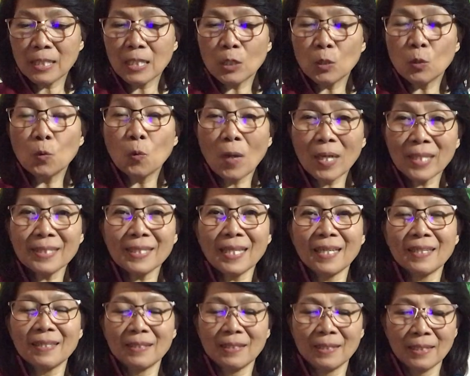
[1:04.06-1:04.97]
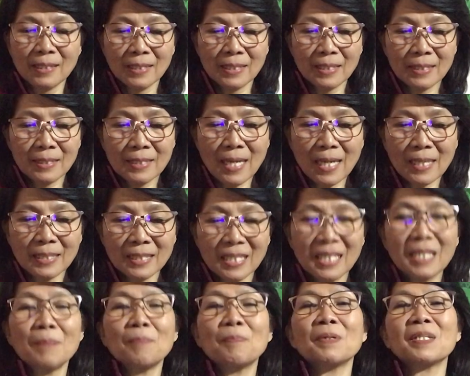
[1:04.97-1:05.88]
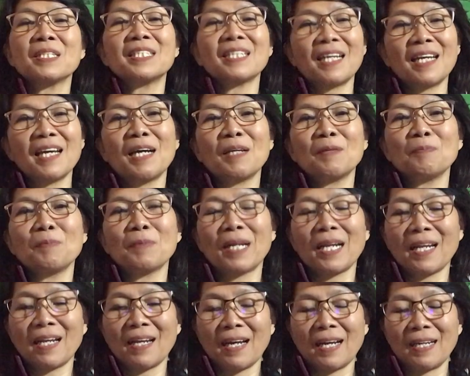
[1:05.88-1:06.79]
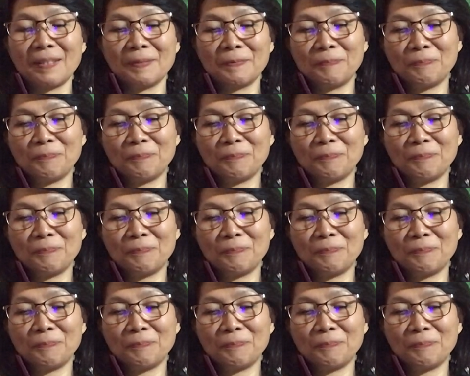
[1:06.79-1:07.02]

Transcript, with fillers: kekuatan dan kepercayaan mereka.